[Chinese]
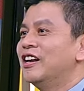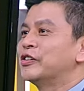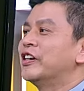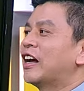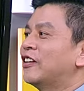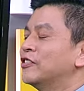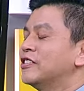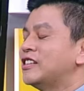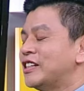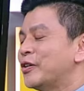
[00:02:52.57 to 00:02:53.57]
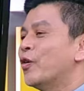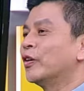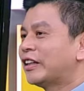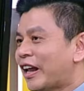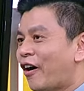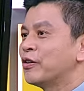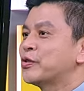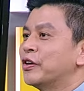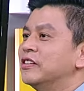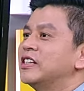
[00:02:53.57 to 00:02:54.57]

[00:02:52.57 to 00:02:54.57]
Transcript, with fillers: 所以应该都是经过挑选、